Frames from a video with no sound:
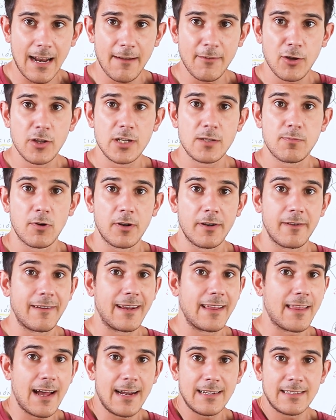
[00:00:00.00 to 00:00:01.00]
la
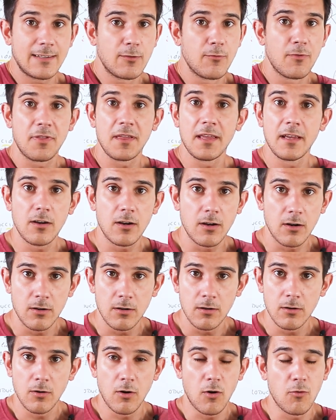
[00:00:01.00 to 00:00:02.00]
biodisponibilidad es de un
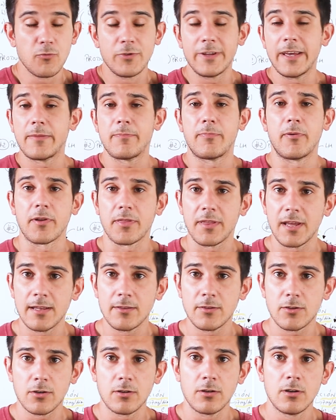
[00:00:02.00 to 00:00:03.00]
5 o un
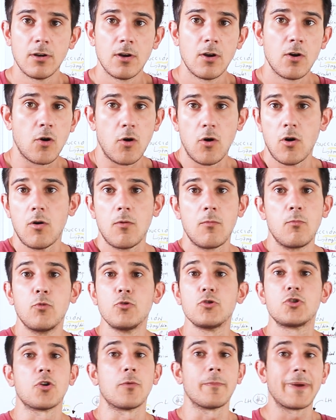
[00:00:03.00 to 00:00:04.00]
10% o
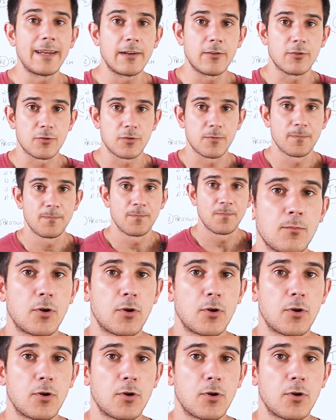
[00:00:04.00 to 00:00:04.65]
mucho menos.